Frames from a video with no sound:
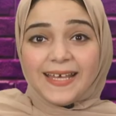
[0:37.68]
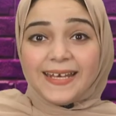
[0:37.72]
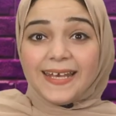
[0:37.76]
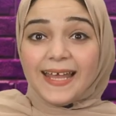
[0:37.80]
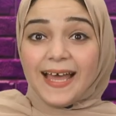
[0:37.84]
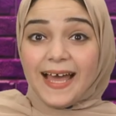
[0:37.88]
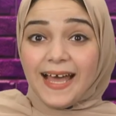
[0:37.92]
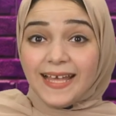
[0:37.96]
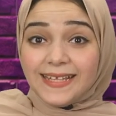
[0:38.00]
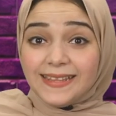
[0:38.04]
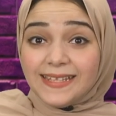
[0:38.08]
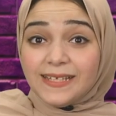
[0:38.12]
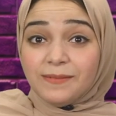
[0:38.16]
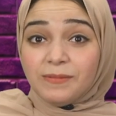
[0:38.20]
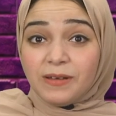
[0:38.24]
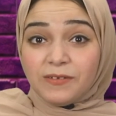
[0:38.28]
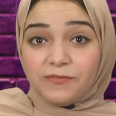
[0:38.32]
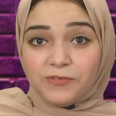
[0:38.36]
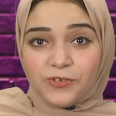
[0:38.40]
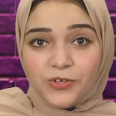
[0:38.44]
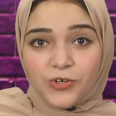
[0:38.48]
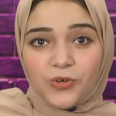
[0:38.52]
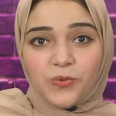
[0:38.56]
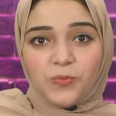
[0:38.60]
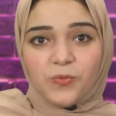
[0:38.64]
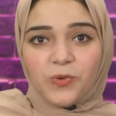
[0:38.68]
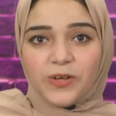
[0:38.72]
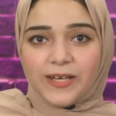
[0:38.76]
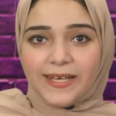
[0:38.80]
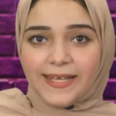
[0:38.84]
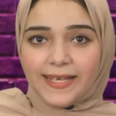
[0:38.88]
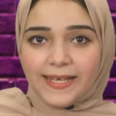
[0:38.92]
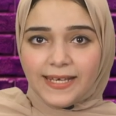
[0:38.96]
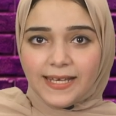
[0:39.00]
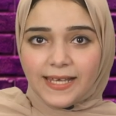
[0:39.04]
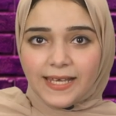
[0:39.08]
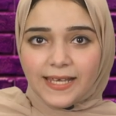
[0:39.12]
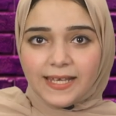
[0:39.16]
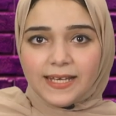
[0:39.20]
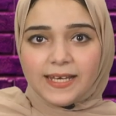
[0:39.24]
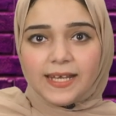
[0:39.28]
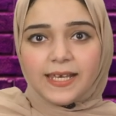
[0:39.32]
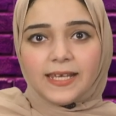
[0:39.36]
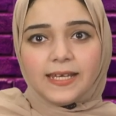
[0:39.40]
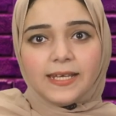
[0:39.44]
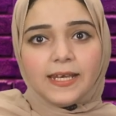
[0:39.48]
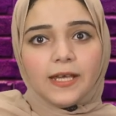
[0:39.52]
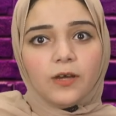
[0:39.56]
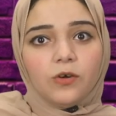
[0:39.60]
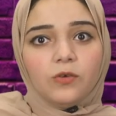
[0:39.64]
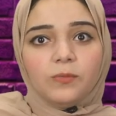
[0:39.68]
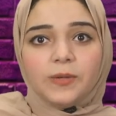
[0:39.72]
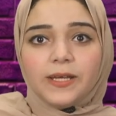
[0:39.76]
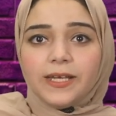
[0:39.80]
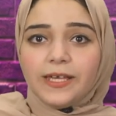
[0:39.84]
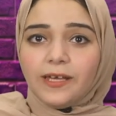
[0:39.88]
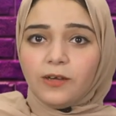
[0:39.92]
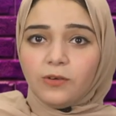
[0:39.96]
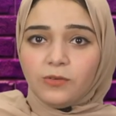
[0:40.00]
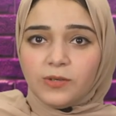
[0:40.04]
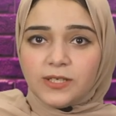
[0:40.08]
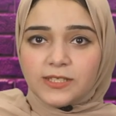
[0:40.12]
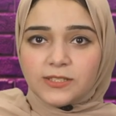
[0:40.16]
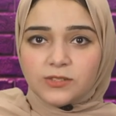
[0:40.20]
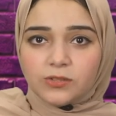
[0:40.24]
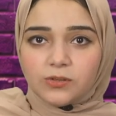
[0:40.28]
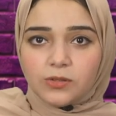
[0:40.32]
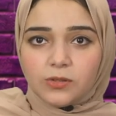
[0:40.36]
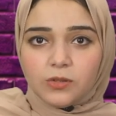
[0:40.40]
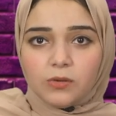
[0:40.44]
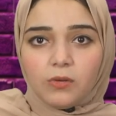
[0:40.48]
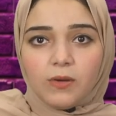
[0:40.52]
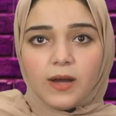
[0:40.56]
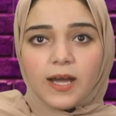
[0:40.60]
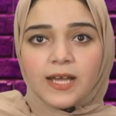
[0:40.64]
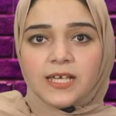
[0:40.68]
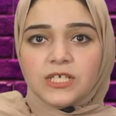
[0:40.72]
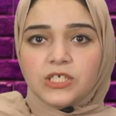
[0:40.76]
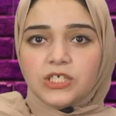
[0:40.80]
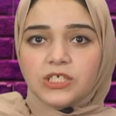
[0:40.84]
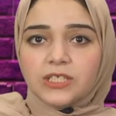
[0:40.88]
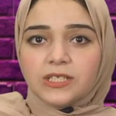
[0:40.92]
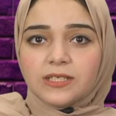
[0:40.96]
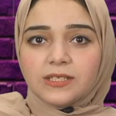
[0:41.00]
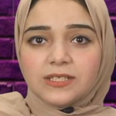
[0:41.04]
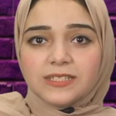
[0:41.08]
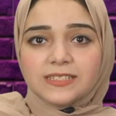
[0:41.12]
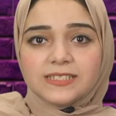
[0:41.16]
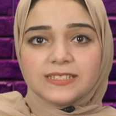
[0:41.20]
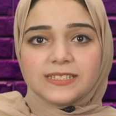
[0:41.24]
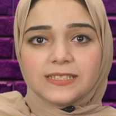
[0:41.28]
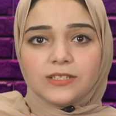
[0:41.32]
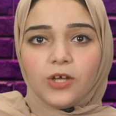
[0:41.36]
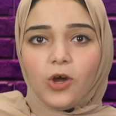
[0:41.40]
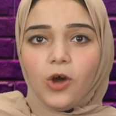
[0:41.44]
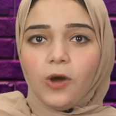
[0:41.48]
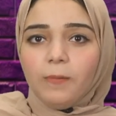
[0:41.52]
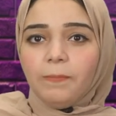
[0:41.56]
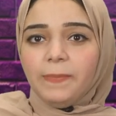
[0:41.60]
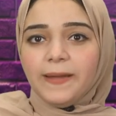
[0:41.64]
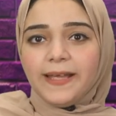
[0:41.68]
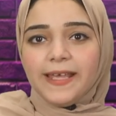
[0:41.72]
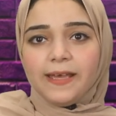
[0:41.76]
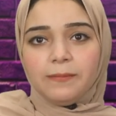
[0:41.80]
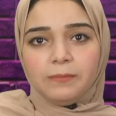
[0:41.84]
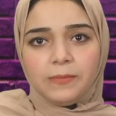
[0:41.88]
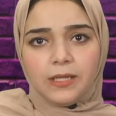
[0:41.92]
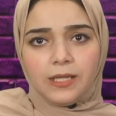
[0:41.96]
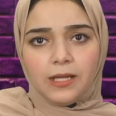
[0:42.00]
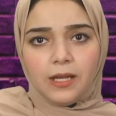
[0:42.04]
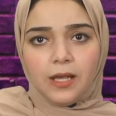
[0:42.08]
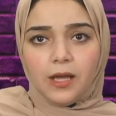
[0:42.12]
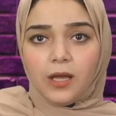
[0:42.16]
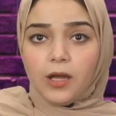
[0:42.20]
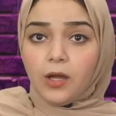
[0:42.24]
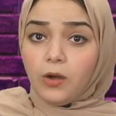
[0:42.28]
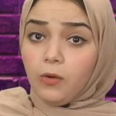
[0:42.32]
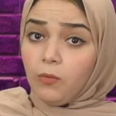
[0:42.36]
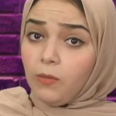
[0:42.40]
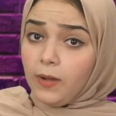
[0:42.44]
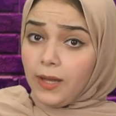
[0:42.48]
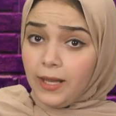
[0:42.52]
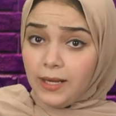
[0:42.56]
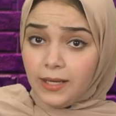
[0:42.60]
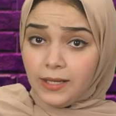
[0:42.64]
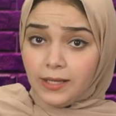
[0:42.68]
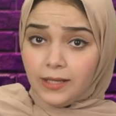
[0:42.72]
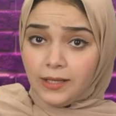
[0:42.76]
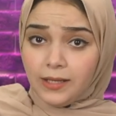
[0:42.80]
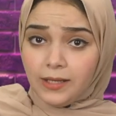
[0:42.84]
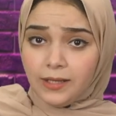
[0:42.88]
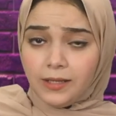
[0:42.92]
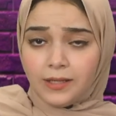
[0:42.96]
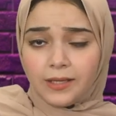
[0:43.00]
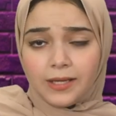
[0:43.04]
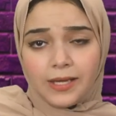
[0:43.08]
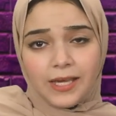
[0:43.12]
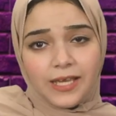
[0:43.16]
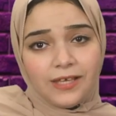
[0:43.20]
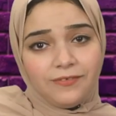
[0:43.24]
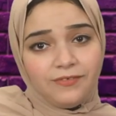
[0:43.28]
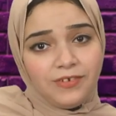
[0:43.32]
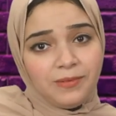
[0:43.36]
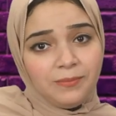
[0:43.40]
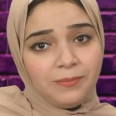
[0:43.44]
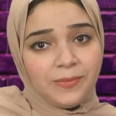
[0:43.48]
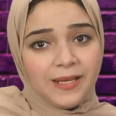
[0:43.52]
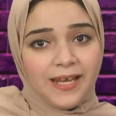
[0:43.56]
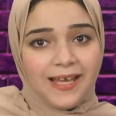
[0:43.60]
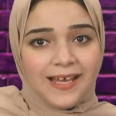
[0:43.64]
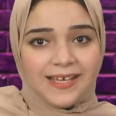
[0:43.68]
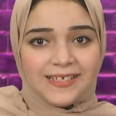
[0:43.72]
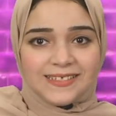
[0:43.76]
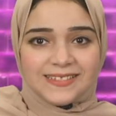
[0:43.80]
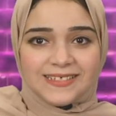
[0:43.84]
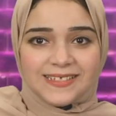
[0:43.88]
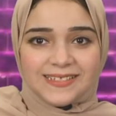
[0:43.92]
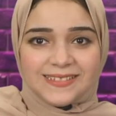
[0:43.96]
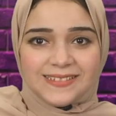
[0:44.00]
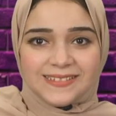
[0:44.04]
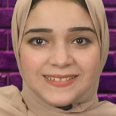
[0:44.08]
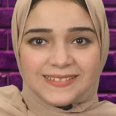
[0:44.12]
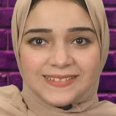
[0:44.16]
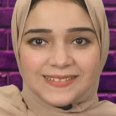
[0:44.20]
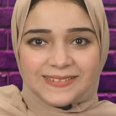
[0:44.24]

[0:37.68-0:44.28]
لحد ما في يوم وليله لقيناهم اتجوزوا وعايشين قصه حب جميله وقال ايه خايفين من الحسد